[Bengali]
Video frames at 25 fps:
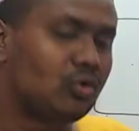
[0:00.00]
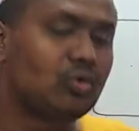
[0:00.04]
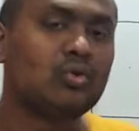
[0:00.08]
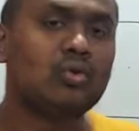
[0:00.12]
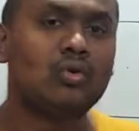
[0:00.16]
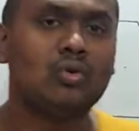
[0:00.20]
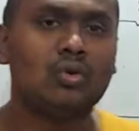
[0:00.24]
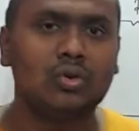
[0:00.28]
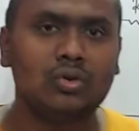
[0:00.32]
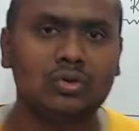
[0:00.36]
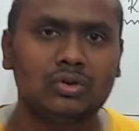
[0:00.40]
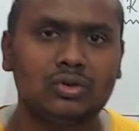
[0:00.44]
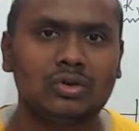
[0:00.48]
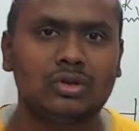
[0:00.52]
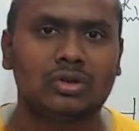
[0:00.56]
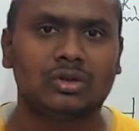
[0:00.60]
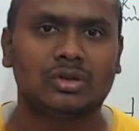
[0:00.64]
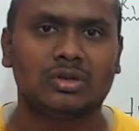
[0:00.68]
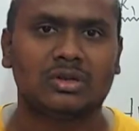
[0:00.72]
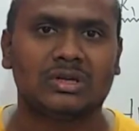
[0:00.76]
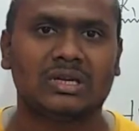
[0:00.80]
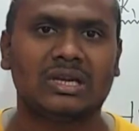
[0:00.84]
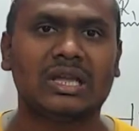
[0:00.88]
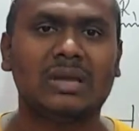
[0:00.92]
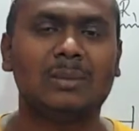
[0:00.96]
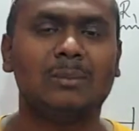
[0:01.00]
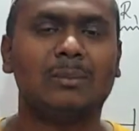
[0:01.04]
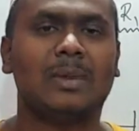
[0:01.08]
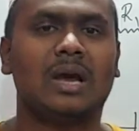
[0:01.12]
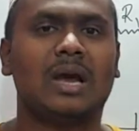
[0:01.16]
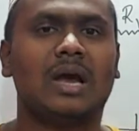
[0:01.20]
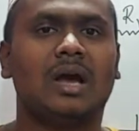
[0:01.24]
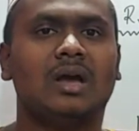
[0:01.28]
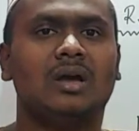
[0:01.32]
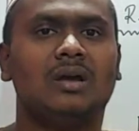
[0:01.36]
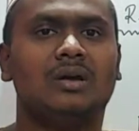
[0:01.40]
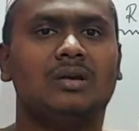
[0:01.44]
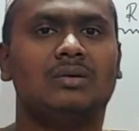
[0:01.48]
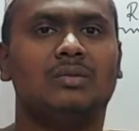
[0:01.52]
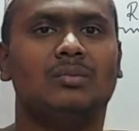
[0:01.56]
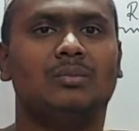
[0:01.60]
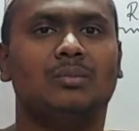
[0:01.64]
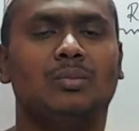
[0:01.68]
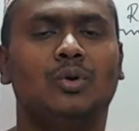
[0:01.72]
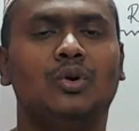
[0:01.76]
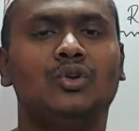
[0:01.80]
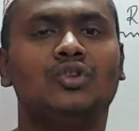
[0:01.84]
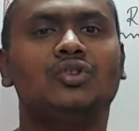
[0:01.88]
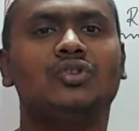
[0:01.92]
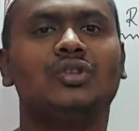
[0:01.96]
রোধ কিংবা
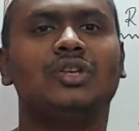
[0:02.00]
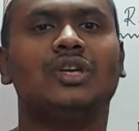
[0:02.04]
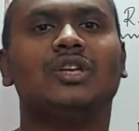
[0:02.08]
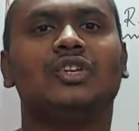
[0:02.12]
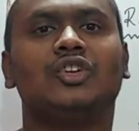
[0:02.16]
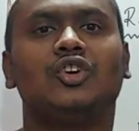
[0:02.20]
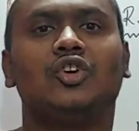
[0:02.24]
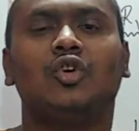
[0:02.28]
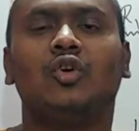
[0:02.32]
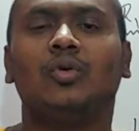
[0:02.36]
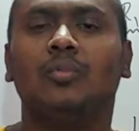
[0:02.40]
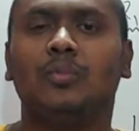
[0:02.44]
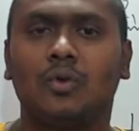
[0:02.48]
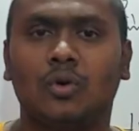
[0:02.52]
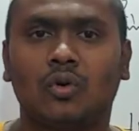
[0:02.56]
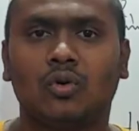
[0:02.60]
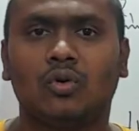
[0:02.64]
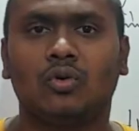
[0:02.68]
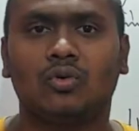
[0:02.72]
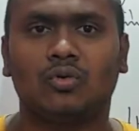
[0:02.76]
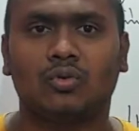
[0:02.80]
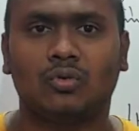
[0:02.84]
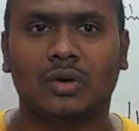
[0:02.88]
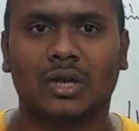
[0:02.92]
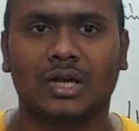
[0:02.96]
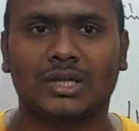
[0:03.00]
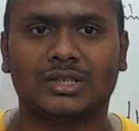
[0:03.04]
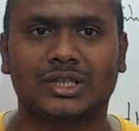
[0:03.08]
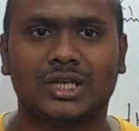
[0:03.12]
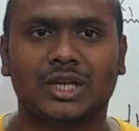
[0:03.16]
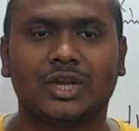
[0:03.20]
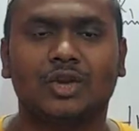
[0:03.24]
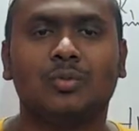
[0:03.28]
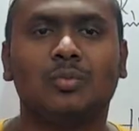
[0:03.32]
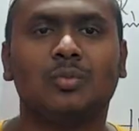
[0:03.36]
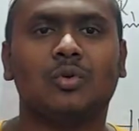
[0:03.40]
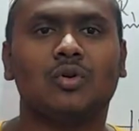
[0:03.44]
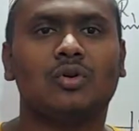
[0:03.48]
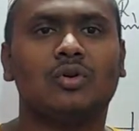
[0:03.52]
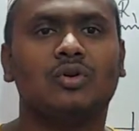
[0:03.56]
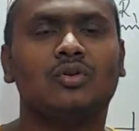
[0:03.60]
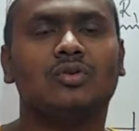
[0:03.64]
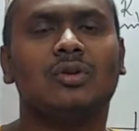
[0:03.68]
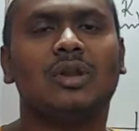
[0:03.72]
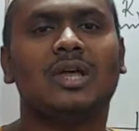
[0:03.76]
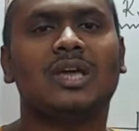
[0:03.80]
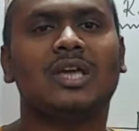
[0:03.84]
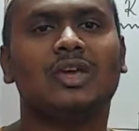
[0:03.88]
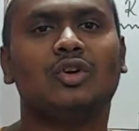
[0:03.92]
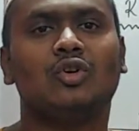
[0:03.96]
বৈদ্যুতিক যে উপকরণগুলো আছে এই
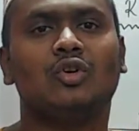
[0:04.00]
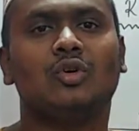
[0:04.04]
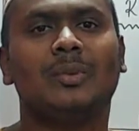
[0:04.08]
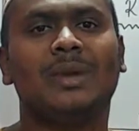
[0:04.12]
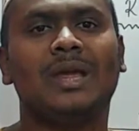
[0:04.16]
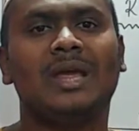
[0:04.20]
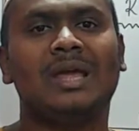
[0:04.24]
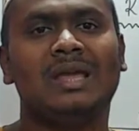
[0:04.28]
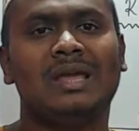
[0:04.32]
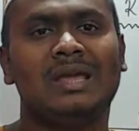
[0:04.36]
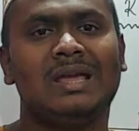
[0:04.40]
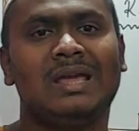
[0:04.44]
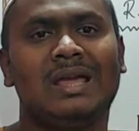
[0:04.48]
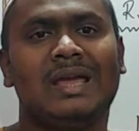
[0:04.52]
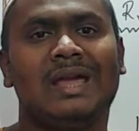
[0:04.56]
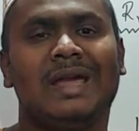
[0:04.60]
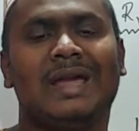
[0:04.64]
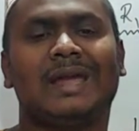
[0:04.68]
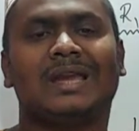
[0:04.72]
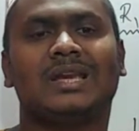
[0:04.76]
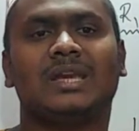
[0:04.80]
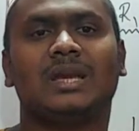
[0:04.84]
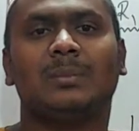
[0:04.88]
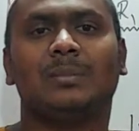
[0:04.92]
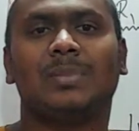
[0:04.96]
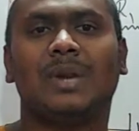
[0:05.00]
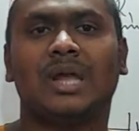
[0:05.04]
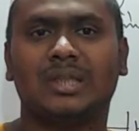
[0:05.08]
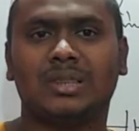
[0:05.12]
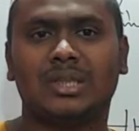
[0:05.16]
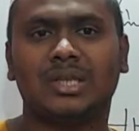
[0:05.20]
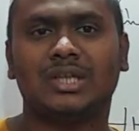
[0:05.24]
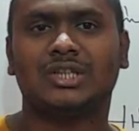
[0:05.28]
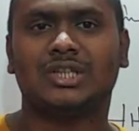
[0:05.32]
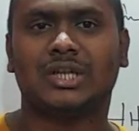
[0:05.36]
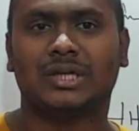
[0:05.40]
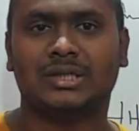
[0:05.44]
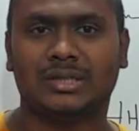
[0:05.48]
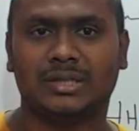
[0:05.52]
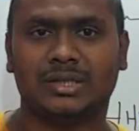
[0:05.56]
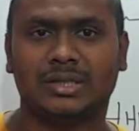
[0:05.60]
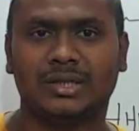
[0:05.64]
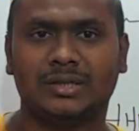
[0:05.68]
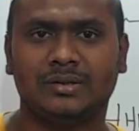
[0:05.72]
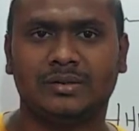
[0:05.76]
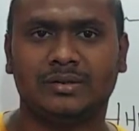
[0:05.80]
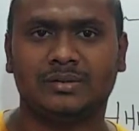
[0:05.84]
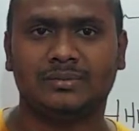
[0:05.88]
উপকরণগুলো কি করবে একটা প্রান্তের সাথে